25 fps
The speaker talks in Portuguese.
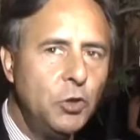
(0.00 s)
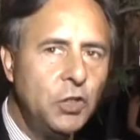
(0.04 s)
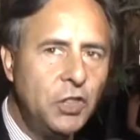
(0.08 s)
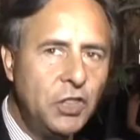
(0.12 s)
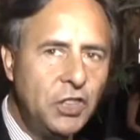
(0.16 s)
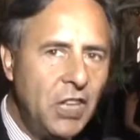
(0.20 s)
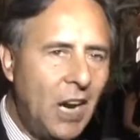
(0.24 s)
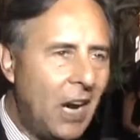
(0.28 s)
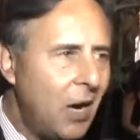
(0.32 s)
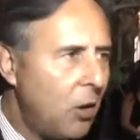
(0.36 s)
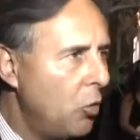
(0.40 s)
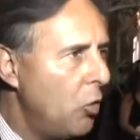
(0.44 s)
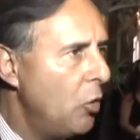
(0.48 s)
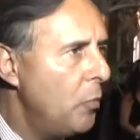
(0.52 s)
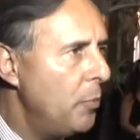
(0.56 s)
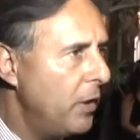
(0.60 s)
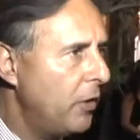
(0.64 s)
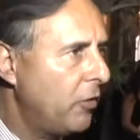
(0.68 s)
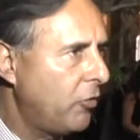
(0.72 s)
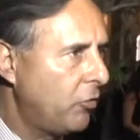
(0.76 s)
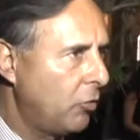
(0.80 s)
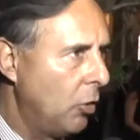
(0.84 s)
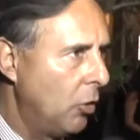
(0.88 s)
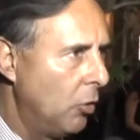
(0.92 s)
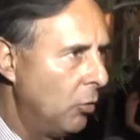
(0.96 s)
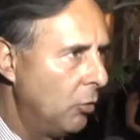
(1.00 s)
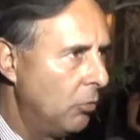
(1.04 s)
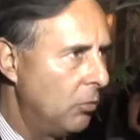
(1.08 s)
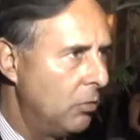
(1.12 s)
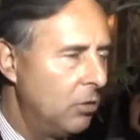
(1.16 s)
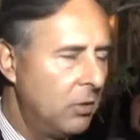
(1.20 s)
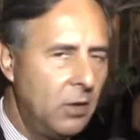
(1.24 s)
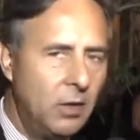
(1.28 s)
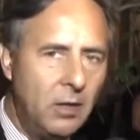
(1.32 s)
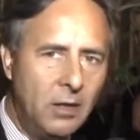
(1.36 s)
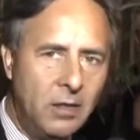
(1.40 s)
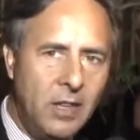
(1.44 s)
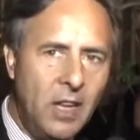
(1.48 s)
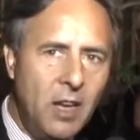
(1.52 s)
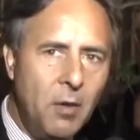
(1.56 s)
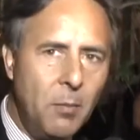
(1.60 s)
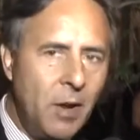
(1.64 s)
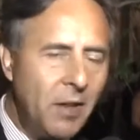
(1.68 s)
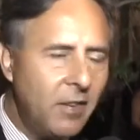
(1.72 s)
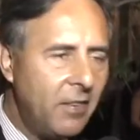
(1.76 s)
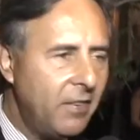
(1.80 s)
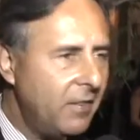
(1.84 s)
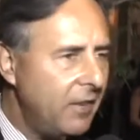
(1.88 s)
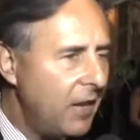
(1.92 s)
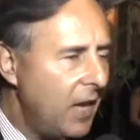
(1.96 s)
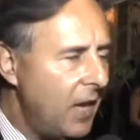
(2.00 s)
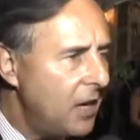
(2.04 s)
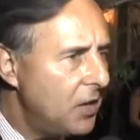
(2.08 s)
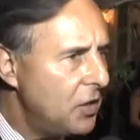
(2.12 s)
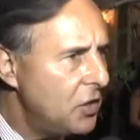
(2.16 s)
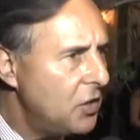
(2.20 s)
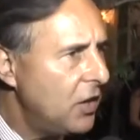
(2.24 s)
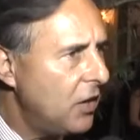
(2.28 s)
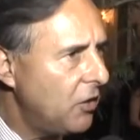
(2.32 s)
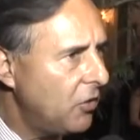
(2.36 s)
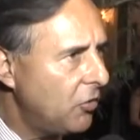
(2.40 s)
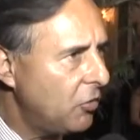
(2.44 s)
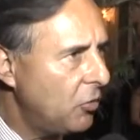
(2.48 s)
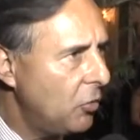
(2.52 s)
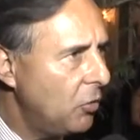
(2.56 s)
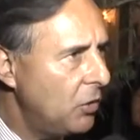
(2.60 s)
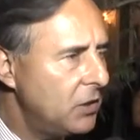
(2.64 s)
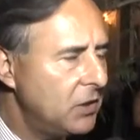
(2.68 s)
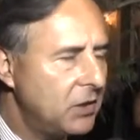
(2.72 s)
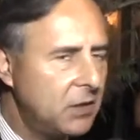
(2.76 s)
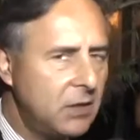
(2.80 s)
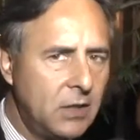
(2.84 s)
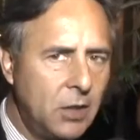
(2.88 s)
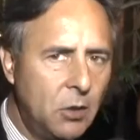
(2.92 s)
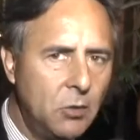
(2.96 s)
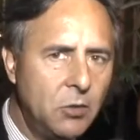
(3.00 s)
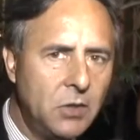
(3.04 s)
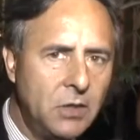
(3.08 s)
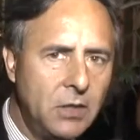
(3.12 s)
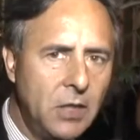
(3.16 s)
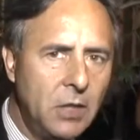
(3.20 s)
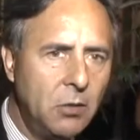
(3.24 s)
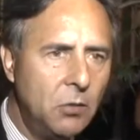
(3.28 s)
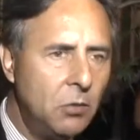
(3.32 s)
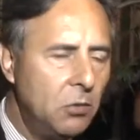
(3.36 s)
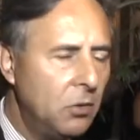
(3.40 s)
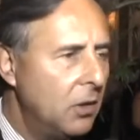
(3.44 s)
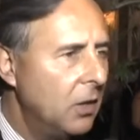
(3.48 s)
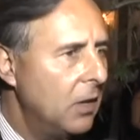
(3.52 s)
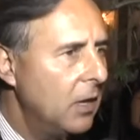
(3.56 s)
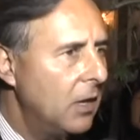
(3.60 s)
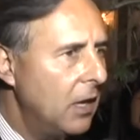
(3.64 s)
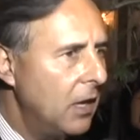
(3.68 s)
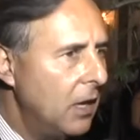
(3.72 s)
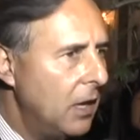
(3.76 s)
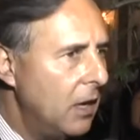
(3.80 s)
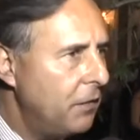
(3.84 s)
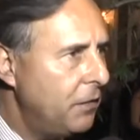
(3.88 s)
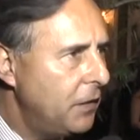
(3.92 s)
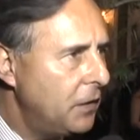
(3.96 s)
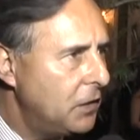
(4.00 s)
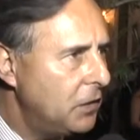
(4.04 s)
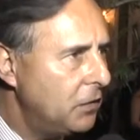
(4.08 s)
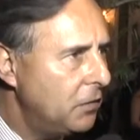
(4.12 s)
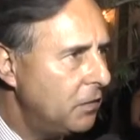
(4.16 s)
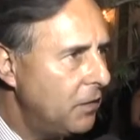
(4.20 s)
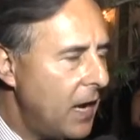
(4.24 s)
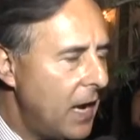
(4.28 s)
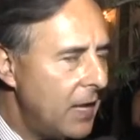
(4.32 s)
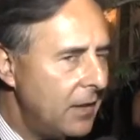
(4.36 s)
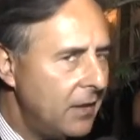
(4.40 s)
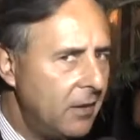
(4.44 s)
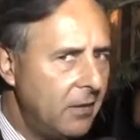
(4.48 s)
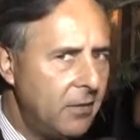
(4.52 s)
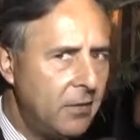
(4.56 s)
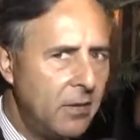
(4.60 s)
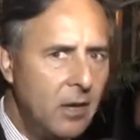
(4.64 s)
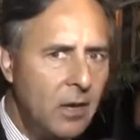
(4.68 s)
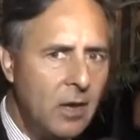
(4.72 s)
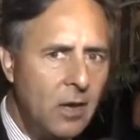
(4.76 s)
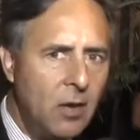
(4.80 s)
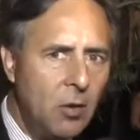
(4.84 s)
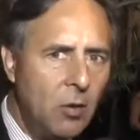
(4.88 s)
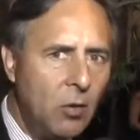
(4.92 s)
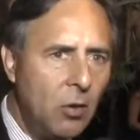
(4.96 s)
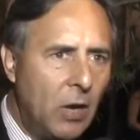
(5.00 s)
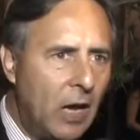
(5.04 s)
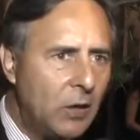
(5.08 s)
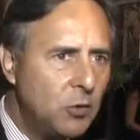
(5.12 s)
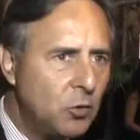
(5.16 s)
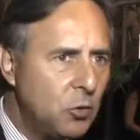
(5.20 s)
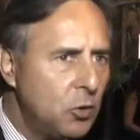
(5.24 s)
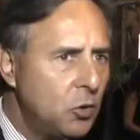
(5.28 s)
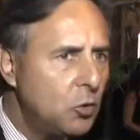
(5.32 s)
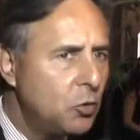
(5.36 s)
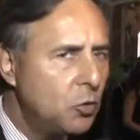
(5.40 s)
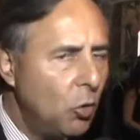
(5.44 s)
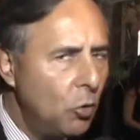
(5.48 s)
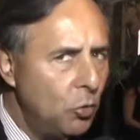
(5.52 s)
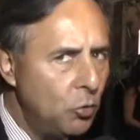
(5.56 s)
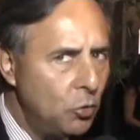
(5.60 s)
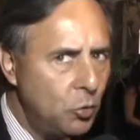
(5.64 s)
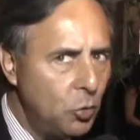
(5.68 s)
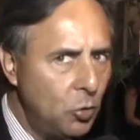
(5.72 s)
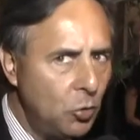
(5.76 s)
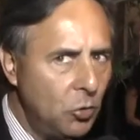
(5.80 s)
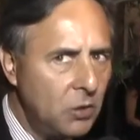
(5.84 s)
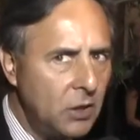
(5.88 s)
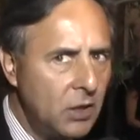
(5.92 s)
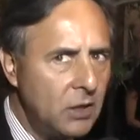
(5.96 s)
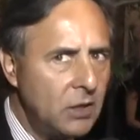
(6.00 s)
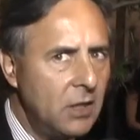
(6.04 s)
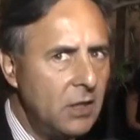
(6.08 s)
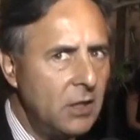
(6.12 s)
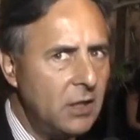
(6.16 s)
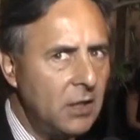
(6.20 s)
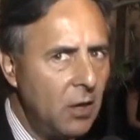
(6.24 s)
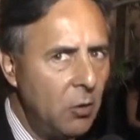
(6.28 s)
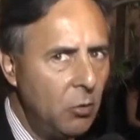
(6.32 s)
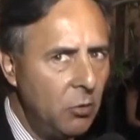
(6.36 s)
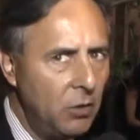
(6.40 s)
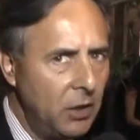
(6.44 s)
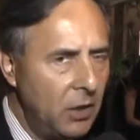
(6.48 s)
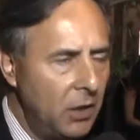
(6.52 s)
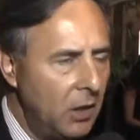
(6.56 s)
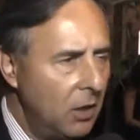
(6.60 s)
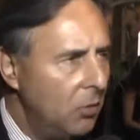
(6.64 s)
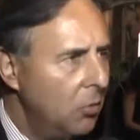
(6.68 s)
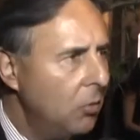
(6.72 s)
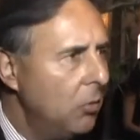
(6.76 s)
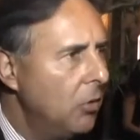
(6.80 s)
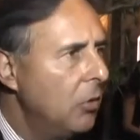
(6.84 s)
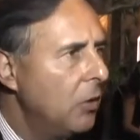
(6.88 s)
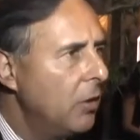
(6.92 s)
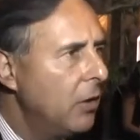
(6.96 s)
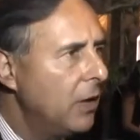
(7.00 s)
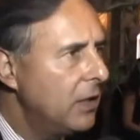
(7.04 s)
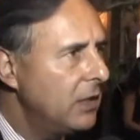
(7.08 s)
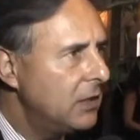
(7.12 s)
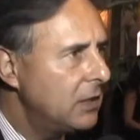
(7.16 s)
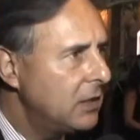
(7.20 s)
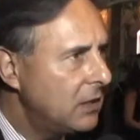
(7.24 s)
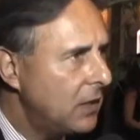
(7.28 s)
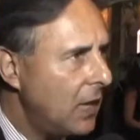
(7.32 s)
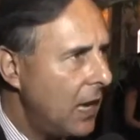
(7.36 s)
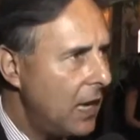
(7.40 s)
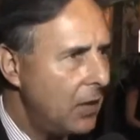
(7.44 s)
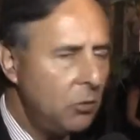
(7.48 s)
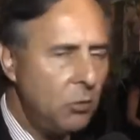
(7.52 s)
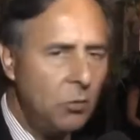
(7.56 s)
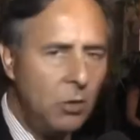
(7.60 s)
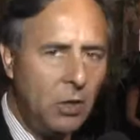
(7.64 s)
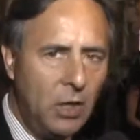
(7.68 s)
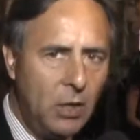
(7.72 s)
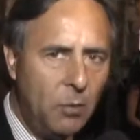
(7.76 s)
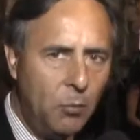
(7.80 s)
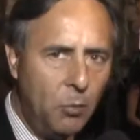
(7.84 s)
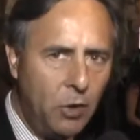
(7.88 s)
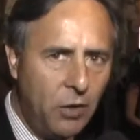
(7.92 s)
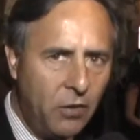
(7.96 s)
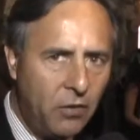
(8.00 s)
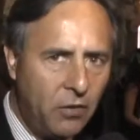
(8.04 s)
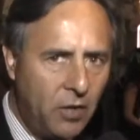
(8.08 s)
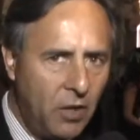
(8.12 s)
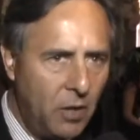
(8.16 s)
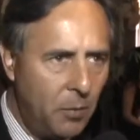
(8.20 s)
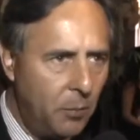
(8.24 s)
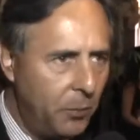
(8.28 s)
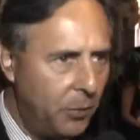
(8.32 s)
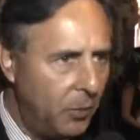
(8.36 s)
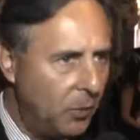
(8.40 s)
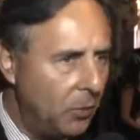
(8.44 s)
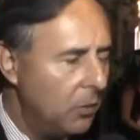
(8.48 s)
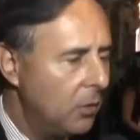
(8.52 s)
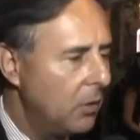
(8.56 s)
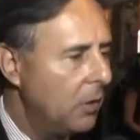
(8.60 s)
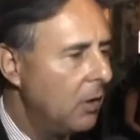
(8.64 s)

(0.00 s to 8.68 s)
já começou tem uma série de ações que estão sendo efetivadas, ações conjuntas entre a União, Estado e município.